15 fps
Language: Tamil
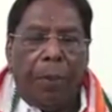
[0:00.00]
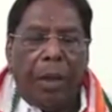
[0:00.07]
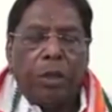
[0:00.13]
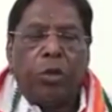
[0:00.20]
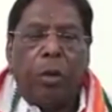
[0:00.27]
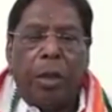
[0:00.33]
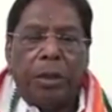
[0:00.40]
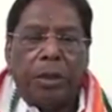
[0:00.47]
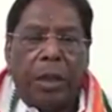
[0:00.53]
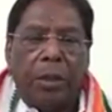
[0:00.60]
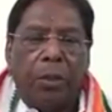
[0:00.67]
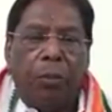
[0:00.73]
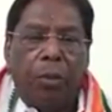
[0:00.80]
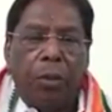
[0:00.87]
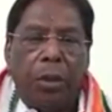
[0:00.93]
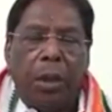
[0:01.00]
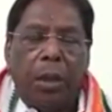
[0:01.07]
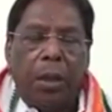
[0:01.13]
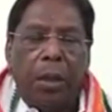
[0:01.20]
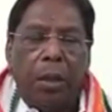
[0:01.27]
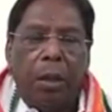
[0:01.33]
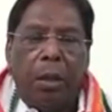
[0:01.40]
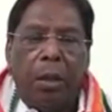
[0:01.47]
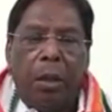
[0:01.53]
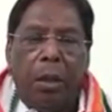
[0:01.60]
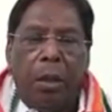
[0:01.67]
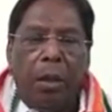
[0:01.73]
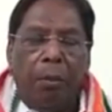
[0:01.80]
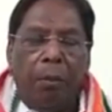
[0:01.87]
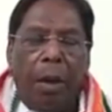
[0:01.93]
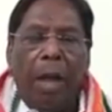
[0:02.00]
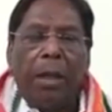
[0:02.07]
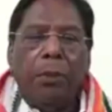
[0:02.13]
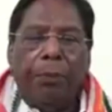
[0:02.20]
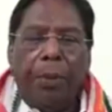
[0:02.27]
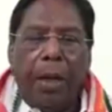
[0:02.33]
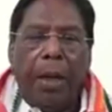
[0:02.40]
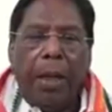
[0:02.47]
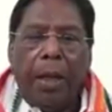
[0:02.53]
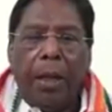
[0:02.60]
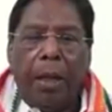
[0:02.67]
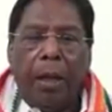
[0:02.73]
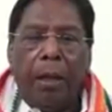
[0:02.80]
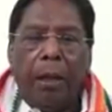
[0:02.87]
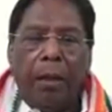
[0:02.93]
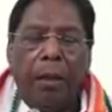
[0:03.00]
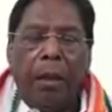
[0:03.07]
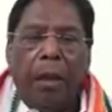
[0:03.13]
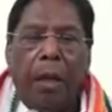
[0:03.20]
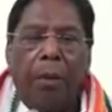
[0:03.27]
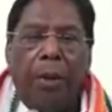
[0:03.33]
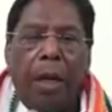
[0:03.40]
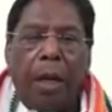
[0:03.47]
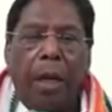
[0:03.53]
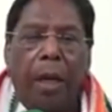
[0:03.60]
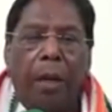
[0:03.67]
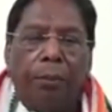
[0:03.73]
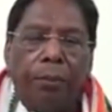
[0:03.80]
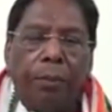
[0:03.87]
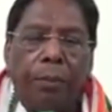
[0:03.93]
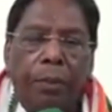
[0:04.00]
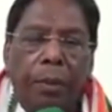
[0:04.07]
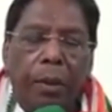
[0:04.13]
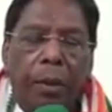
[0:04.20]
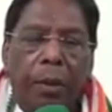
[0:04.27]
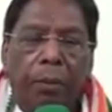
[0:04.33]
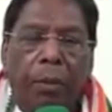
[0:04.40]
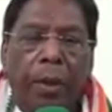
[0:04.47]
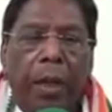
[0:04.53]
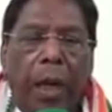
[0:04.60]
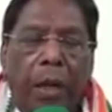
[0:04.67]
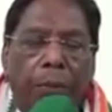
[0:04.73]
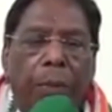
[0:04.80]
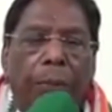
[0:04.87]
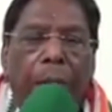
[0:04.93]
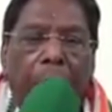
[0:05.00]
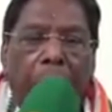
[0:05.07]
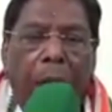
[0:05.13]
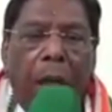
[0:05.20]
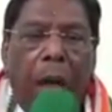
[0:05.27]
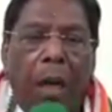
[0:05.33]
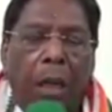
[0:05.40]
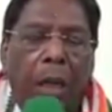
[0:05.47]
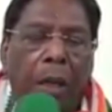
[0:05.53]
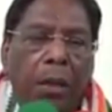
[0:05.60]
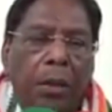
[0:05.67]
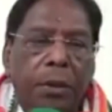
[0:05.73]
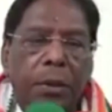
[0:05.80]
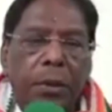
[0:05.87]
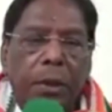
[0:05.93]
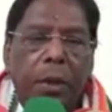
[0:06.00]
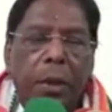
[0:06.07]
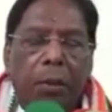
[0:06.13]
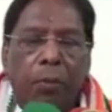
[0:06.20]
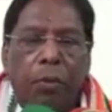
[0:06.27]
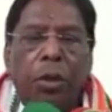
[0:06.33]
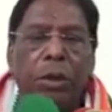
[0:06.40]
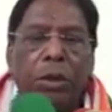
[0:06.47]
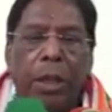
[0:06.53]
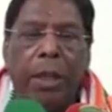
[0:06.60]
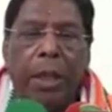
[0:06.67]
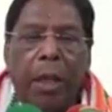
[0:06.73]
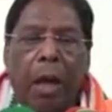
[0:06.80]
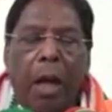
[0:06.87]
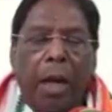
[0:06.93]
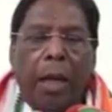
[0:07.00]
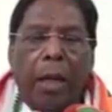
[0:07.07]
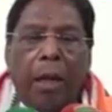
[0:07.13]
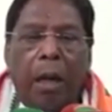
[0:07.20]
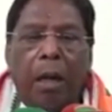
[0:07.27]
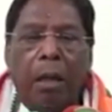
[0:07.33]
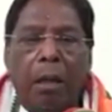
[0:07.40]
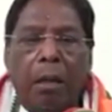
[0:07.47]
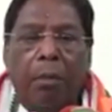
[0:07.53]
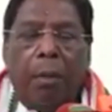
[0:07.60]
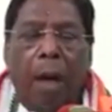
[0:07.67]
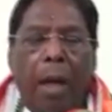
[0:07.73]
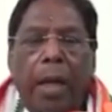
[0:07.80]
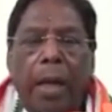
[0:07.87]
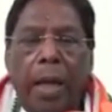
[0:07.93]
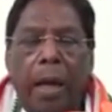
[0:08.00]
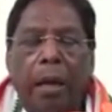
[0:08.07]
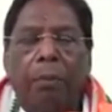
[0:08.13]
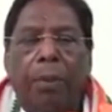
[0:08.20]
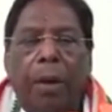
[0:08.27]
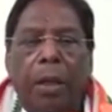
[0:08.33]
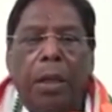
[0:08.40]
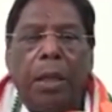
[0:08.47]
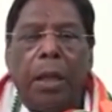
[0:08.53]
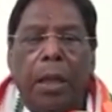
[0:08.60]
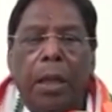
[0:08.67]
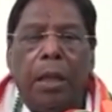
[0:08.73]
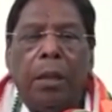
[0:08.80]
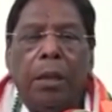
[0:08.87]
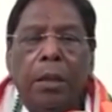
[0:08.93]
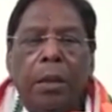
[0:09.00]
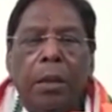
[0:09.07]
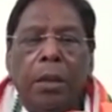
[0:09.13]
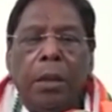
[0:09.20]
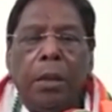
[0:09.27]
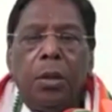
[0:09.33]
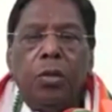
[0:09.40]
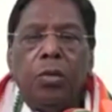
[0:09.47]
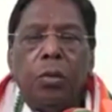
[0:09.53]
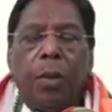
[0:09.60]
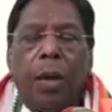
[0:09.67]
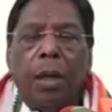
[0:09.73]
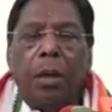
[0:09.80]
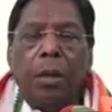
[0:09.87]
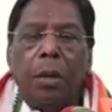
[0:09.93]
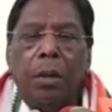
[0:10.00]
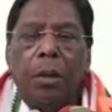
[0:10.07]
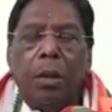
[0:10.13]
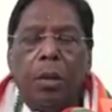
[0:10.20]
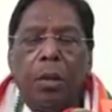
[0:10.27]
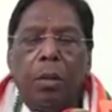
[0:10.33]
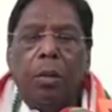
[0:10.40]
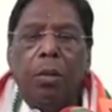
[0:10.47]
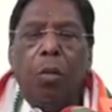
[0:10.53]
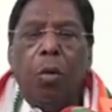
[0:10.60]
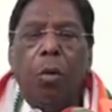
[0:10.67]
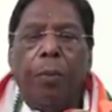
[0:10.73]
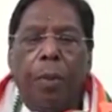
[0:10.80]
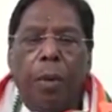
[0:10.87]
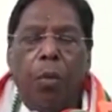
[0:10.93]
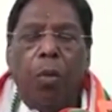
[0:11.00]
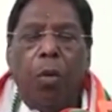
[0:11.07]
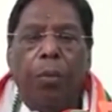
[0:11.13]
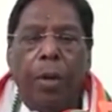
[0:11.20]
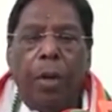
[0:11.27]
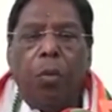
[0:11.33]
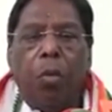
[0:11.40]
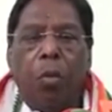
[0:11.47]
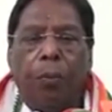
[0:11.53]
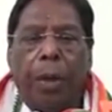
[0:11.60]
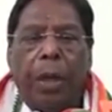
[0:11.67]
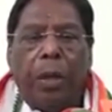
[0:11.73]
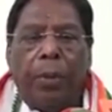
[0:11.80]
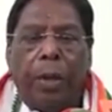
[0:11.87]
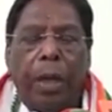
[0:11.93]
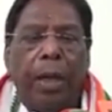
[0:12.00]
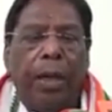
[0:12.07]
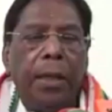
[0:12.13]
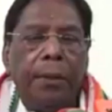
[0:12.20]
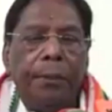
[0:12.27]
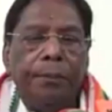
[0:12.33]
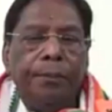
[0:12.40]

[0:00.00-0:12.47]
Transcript: பரிசோதனை செய்த பொழுது பாதிப்பு இல்லை என்று அவர்கள் எல்லாம் வெளியே அனுப்பப்பட்டிருக்கிறார்கள் புதுச்சேரி காரைக்கால் மாய ஏனம் பகுதிகளில் சுமார் நூறு பேர் நூறு பேருக்கு உட்பட்டவர்கள்